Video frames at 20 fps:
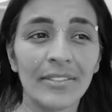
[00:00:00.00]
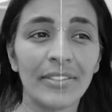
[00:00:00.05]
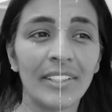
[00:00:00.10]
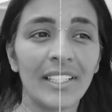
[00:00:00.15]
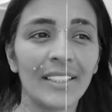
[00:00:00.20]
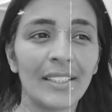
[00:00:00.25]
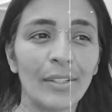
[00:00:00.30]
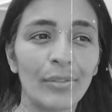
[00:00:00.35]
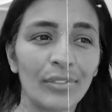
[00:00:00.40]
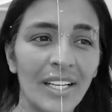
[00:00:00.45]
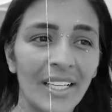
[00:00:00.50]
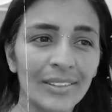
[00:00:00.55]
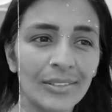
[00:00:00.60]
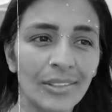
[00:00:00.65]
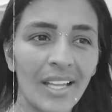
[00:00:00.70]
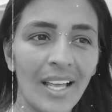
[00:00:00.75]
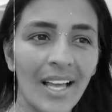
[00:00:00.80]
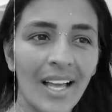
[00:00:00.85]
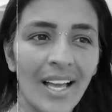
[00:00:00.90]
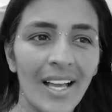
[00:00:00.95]
deveria ter ficado
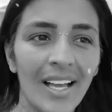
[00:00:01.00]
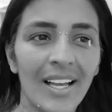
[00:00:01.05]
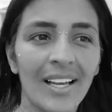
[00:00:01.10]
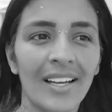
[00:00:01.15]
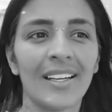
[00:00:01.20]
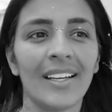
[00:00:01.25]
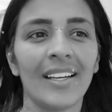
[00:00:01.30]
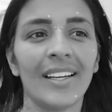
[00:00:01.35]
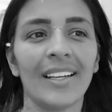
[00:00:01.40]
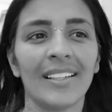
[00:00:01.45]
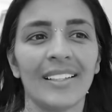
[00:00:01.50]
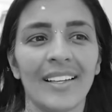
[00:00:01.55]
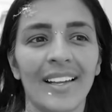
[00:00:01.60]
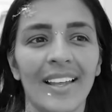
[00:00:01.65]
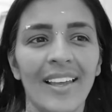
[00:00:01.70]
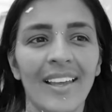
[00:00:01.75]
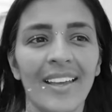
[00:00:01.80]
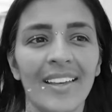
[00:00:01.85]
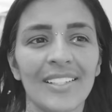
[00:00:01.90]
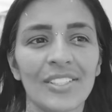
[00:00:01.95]
lá
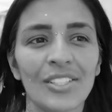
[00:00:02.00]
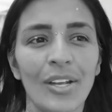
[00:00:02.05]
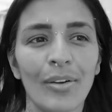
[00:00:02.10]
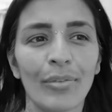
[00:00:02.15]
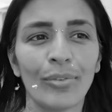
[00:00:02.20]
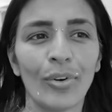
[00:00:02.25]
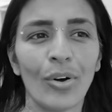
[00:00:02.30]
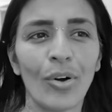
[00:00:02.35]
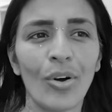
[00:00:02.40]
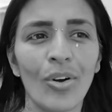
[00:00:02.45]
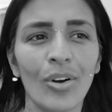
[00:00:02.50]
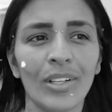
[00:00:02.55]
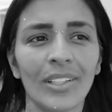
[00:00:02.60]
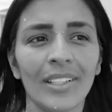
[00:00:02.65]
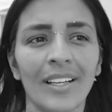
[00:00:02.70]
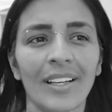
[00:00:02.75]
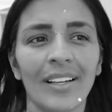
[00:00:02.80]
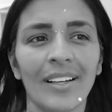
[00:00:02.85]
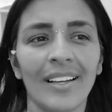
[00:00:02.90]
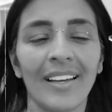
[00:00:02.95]
né,
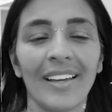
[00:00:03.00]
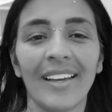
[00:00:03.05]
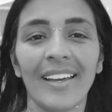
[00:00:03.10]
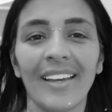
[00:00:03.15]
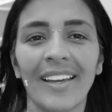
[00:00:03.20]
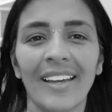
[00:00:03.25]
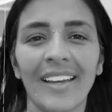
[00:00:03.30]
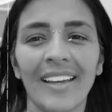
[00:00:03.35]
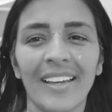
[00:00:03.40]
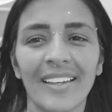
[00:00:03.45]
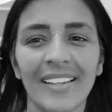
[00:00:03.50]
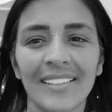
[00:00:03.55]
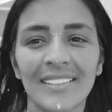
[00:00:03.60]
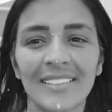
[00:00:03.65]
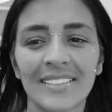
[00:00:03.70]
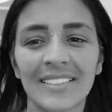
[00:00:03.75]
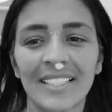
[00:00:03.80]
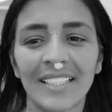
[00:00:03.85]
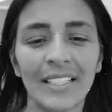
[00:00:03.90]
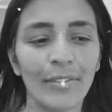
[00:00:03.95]
chefona, é,
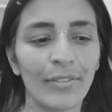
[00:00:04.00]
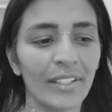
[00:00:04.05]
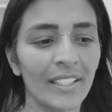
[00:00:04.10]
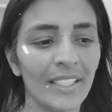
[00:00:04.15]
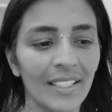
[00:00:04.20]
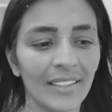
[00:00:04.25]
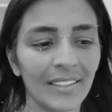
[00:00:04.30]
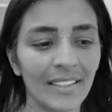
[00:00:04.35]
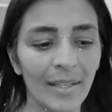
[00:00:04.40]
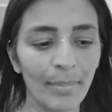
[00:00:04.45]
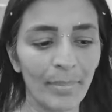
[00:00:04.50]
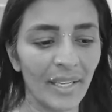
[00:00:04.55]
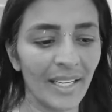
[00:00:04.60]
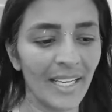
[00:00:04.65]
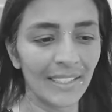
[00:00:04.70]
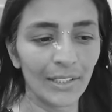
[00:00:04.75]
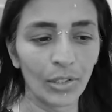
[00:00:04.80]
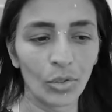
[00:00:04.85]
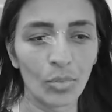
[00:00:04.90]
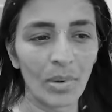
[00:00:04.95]
você deveria ter
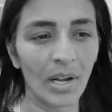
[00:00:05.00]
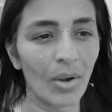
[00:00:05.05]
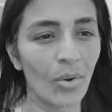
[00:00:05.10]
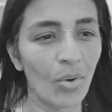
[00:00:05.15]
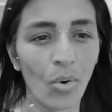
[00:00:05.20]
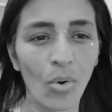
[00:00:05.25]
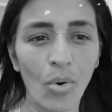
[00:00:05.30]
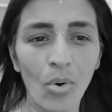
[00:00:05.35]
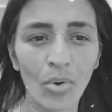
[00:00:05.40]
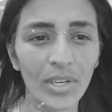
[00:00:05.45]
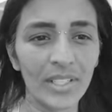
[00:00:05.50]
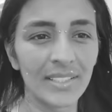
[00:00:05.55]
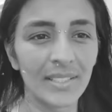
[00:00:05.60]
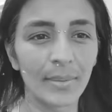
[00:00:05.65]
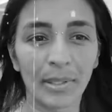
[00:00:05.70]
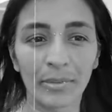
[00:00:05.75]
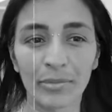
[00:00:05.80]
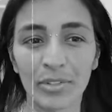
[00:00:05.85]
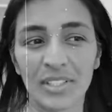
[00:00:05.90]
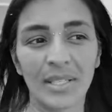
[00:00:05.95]
pegado alguma coisa
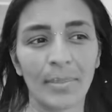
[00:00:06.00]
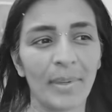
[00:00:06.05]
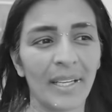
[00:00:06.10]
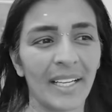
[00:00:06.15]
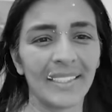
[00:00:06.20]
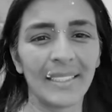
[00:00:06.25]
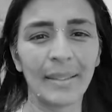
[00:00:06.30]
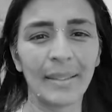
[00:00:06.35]
para você pegar